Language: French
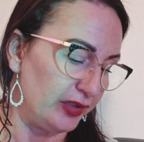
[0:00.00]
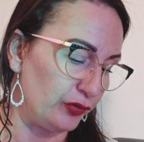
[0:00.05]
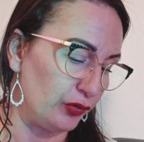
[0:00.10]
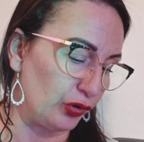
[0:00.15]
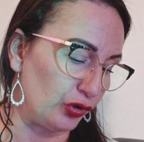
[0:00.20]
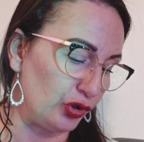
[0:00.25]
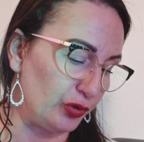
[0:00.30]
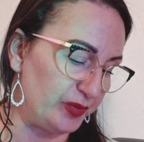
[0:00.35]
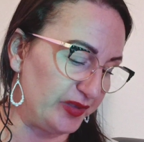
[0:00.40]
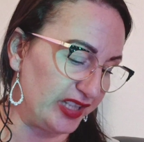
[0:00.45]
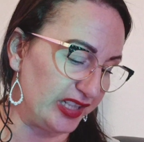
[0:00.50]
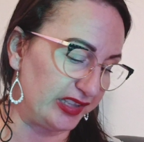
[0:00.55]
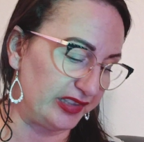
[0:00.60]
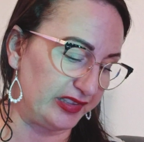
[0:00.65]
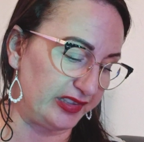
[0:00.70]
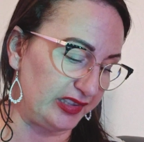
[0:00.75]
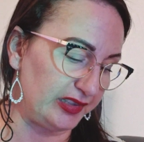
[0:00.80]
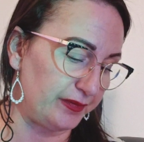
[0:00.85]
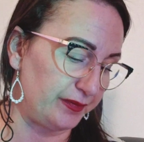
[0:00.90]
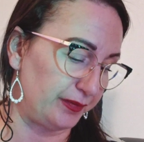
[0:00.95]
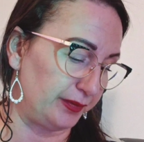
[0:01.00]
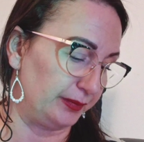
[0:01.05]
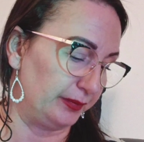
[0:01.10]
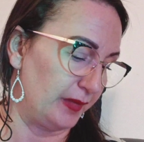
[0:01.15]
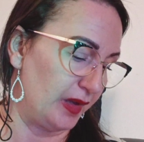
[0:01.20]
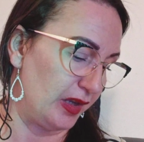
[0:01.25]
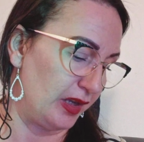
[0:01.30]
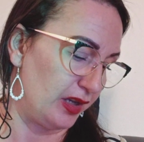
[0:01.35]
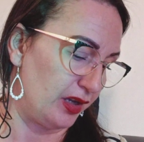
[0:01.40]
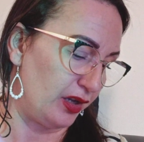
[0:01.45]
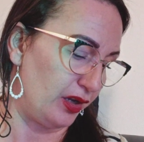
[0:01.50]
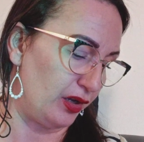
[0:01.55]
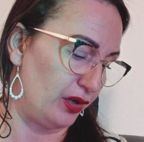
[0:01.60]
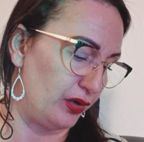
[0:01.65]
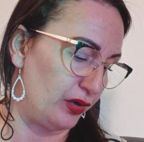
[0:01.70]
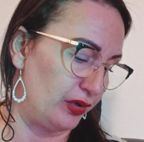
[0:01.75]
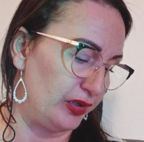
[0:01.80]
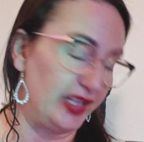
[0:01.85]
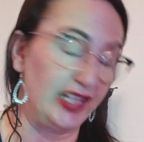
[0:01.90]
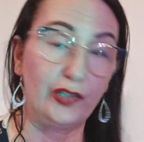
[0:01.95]
donc l'objectif,
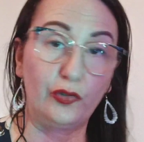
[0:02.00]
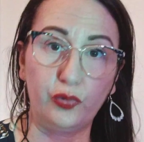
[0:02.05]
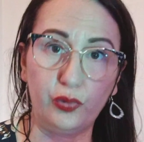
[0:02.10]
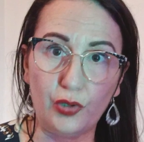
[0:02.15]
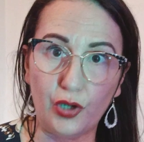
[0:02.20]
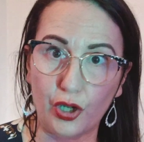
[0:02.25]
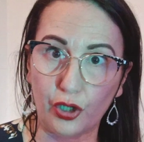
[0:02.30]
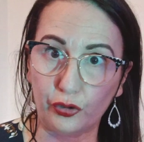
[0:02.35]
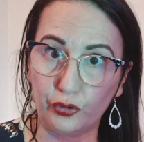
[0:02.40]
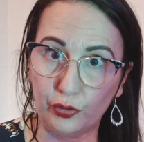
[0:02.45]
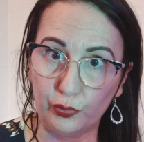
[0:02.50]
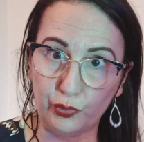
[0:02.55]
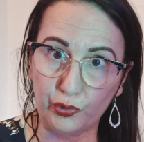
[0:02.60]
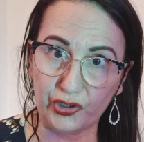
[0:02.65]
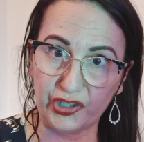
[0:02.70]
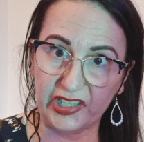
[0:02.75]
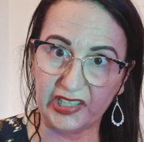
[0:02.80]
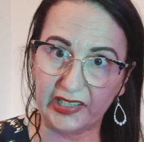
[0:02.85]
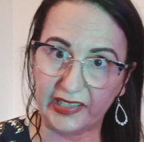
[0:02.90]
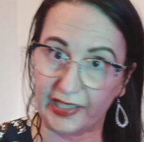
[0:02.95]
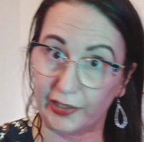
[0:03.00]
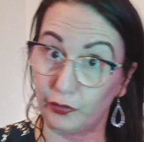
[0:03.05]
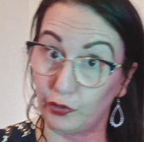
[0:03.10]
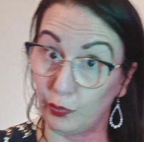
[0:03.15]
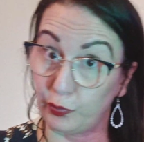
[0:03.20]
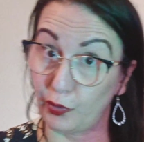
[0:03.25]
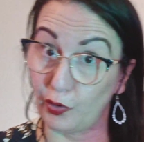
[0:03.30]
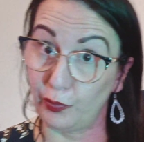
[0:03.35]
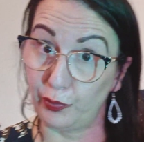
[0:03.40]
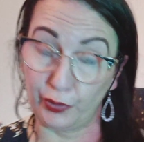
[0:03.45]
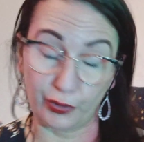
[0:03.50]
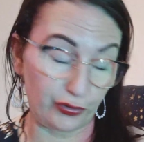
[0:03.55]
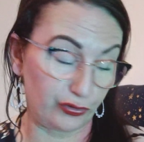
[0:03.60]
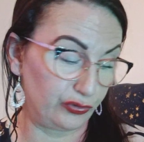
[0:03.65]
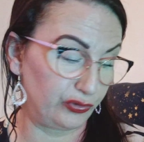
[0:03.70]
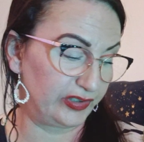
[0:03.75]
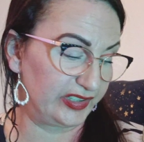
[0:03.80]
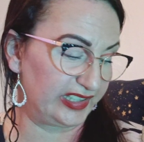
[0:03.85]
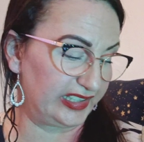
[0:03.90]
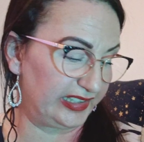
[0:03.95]
euh, les couleurs de bougie qu'elle te propose
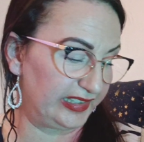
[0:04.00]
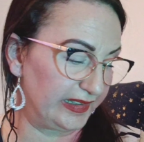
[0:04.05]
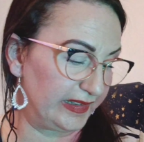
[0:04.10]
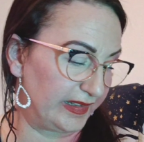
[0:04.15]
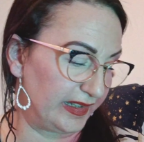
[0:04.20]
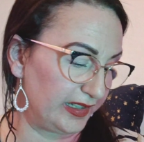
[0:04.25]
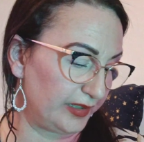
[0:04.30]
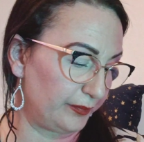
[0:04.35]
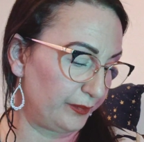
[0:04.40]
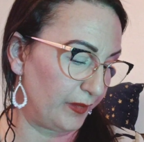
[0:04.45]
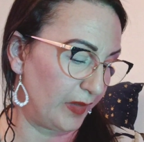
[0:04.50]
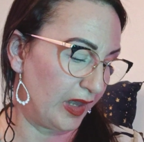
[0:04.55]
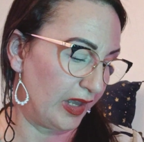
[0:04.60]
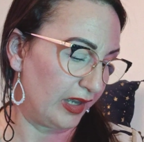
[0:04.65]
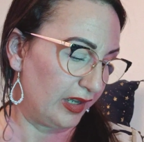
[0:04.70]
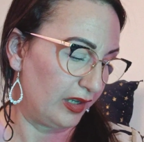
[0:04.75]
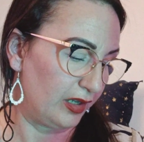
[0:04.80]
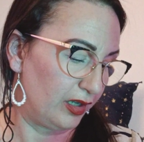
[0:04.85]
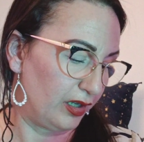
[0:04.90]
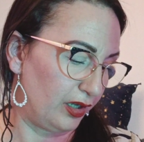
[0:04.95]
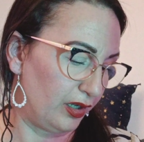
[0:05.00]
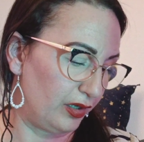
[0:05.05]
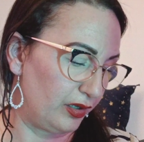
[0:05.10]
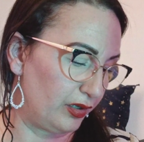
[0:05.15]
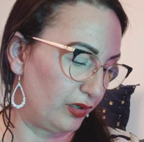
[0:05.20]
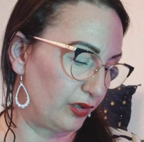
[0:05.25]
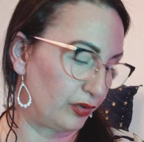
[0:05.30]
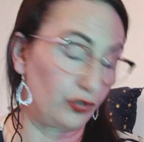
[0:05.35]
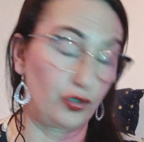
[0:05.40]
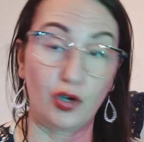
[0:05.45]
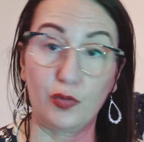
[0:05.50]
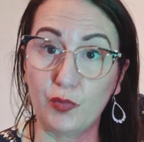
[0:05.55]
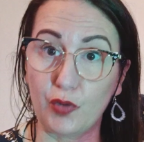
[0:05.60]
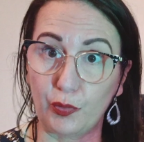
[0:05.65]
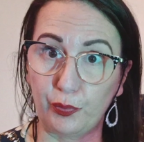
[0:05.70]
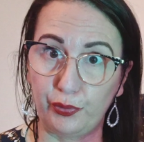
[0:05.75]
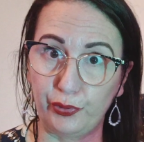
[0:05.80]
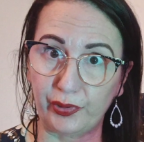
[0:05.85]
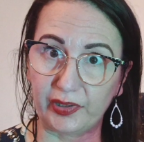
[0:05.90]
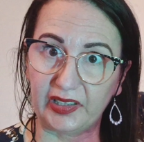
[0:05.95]
d'utiliser, euh,
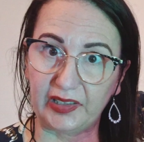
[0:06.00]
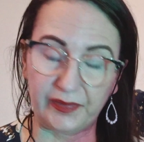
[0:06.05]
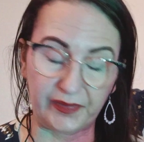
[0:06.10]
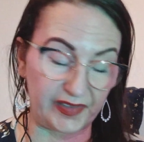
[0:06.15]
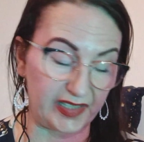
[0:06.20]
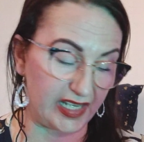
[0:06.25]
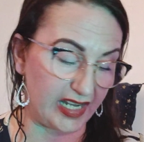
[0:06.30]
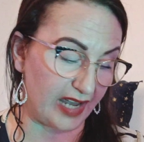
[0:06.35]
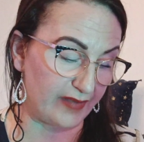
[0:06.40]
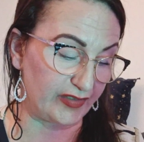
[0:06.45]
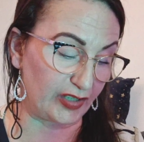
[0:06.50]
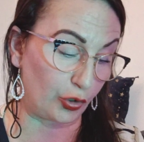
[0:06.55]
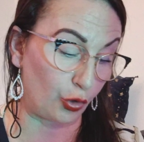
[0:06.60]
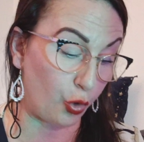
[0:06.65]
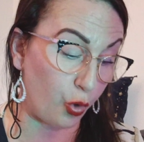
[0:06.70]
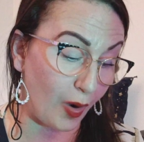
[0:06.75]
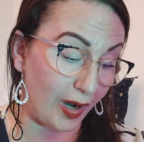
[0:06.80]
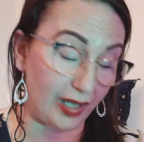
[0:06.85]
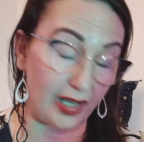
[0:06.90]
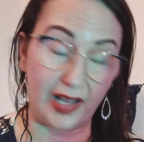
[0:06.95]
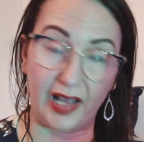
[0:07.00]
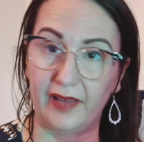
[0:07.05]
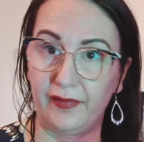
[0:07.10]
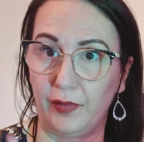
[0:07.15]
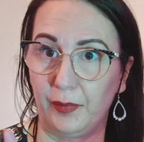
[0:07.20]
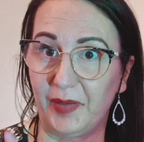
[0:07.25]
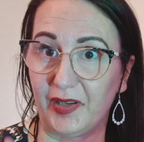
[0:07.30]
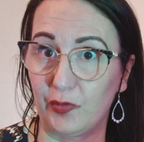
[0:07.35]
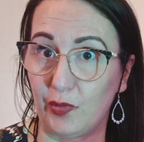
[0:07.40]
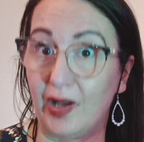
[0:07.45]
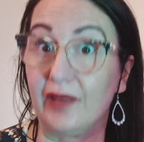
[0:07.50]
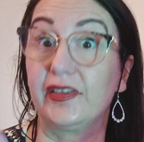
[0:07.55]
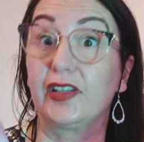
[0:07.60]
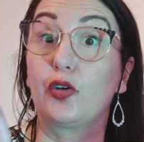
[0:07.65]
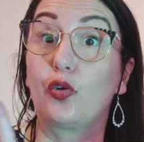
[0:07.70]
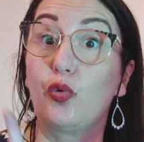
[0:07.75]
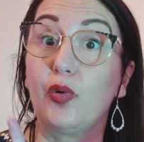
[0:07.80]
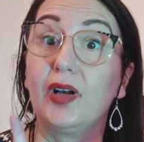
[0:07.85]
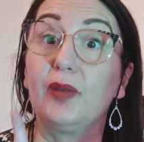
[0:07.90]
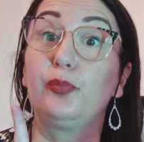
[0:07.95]
comment purifier, avec quoi, ah pardon,
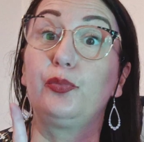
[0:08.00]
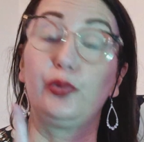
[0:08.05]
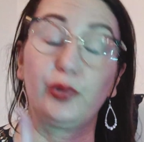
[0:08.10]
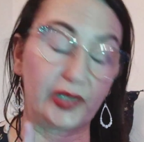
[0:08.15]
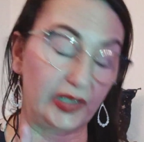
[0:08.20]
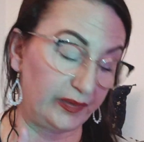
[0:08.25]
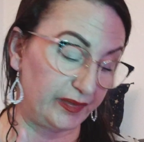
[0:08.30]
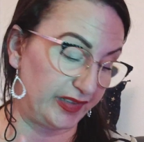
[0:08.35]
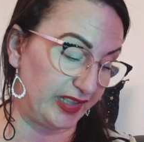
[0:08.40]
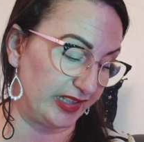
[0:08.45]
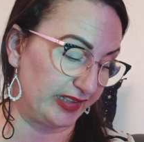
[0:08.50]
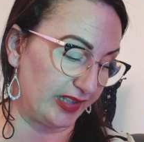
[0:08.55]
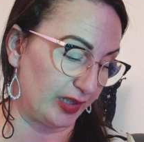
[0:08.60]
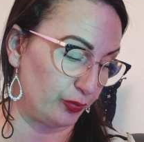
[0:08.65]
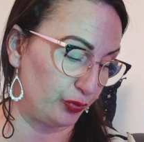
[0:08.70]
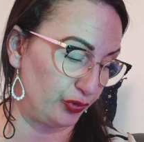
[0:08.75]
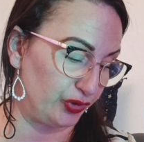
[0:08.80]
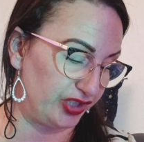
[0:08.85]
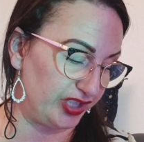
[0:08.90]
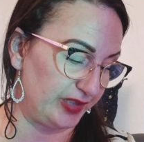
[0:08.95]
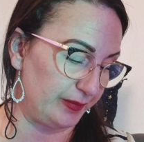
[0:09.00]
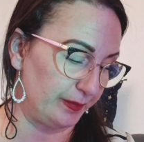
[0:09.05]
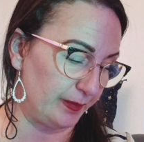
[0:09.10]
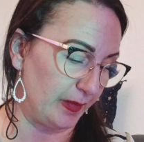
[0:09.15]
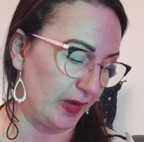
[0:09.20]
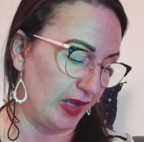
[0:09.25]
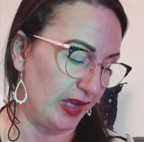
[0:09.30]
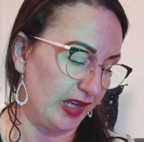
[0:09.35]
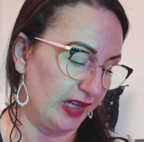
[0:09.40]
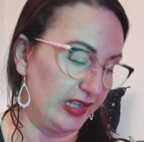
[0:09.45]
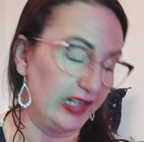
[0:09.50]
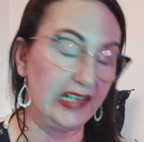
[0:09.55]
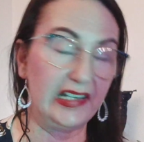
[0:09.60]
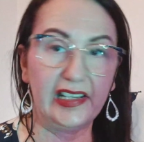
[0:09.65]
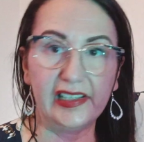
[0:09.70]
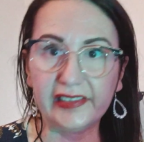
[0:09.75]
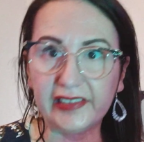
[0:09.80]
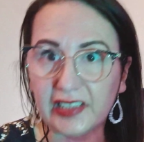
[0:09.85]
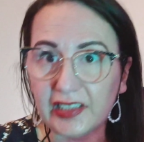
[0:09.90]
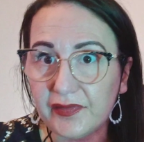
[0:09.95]
avec quoi purifier ta bougie,
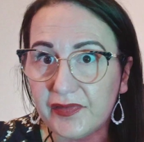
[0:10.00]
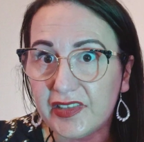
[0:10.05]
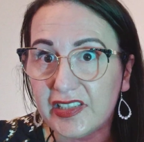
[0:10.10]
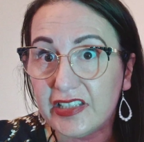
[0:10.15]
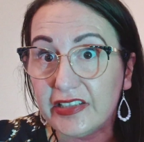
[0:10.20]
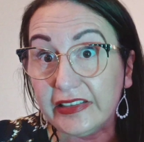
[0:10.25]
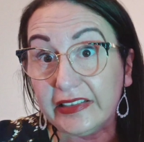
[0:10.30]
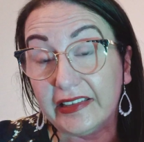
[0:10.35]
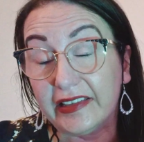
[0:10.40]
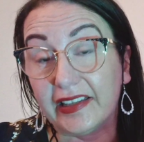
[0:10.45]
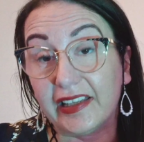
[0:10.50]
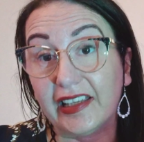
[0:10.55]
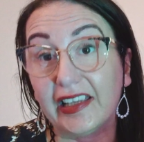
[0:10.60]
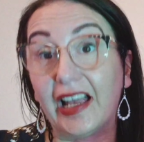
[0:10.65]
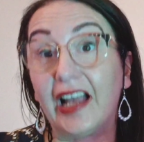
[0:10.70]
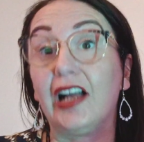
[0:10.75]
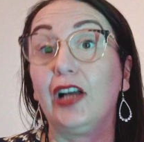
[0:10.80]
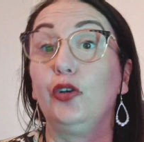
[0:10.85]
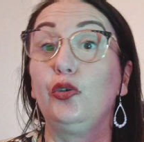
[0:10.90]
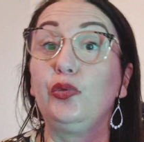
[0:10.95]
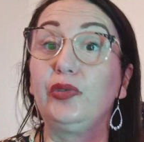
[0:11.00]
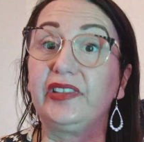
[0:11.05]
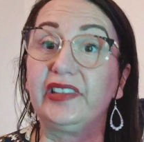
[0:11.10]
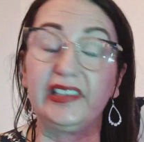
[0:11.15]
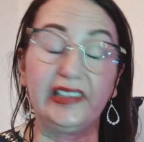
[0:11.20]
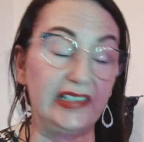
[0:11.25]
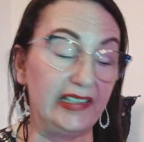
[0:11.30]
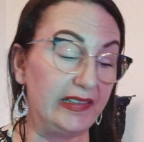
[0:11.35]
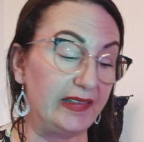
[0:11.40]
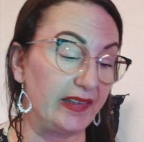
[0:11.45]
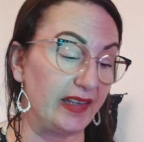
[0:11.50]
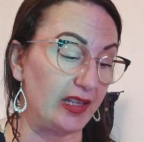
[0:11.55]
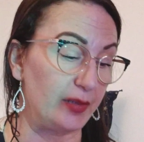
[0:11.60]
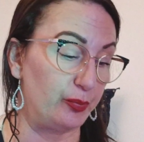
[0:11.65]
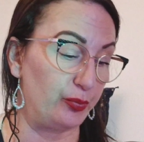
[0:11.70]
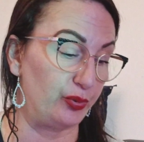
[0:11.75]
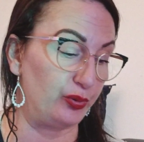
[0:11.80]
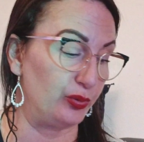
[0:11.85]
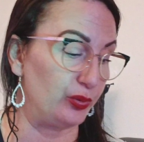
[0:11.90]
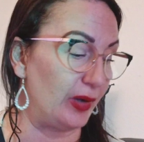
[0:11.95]
les divinités à utiliser
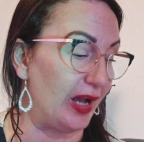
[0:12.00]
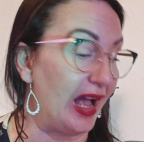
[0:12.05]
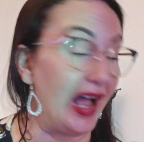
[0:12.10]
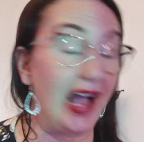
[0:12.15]
pour